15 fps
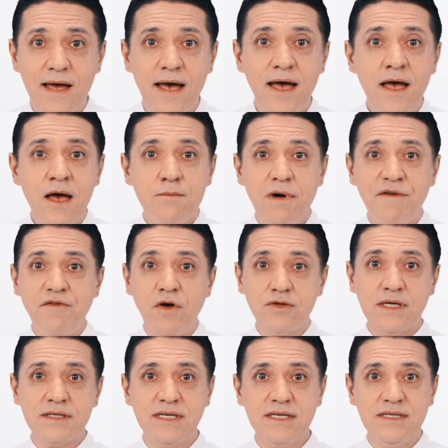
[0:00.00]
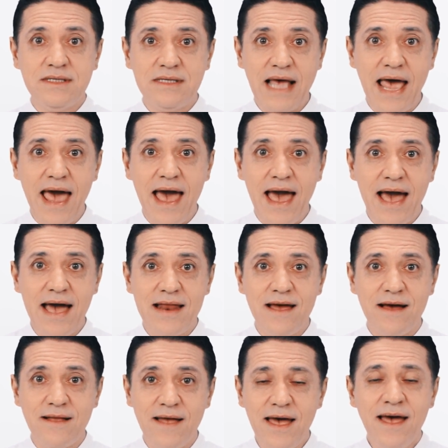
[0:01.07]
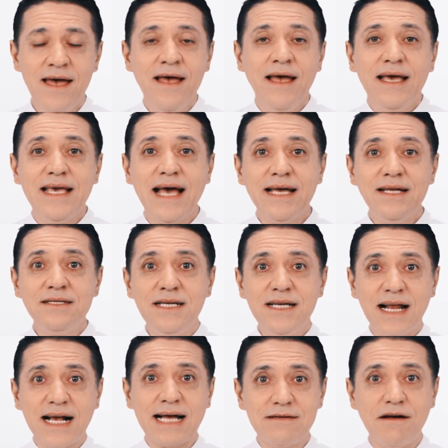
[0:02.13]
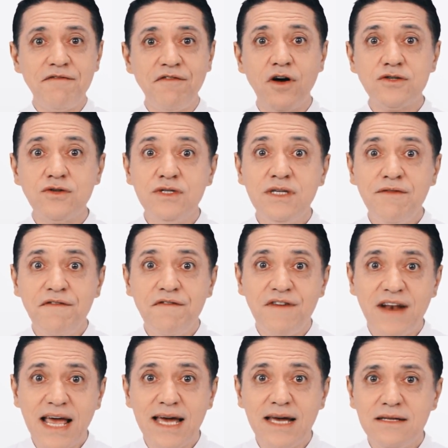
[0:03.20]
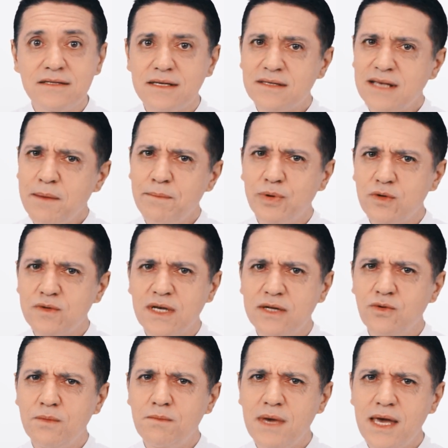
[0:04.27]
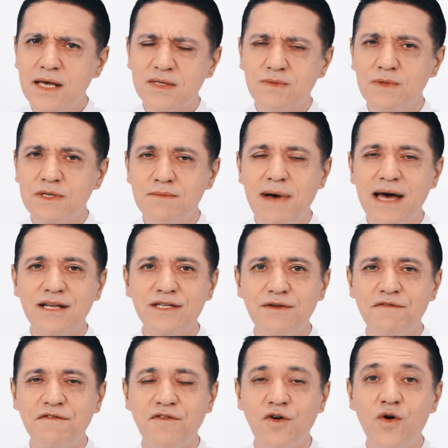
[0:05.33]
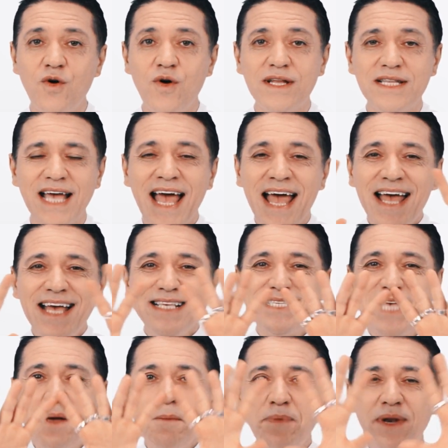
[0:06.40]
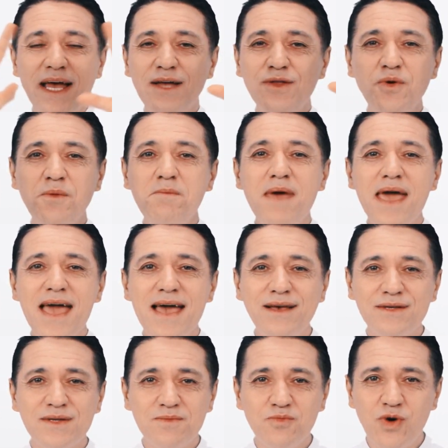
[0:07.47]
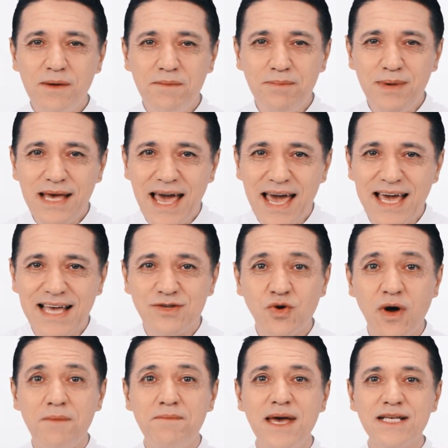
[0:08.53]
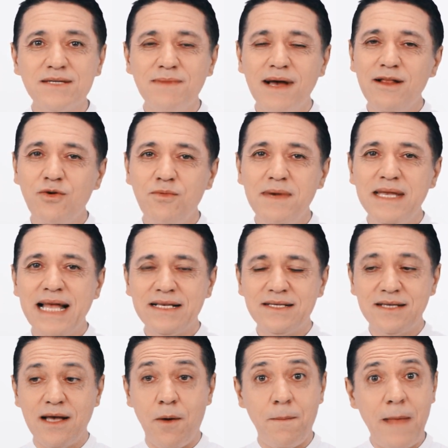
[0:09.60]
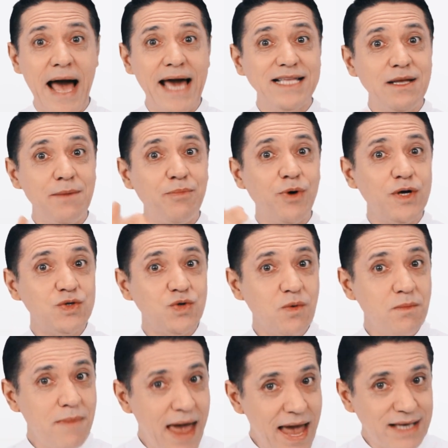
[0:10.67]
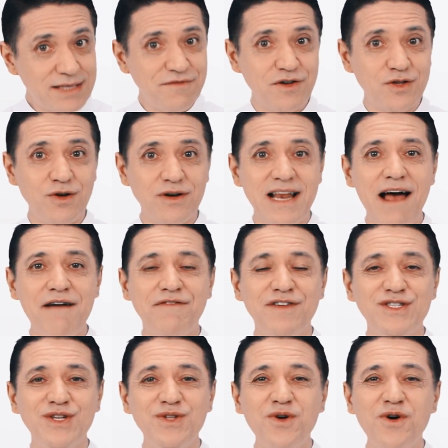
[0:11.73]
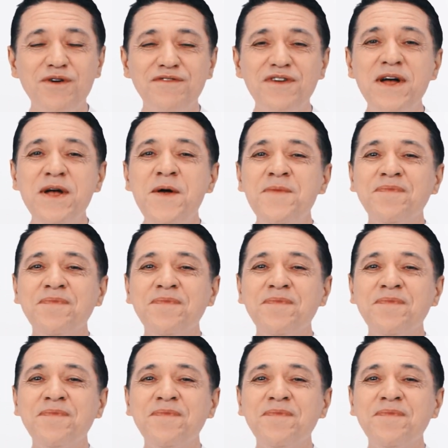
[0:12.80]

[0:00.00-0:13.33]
né? Uma foto assim séria, né? E aí tira aquela foto de frente, sempre usando o mesmo smartphone, sempre é no mesmo ambiente, com a mesma iluminação. Aí depois de um mês fotografa de novo,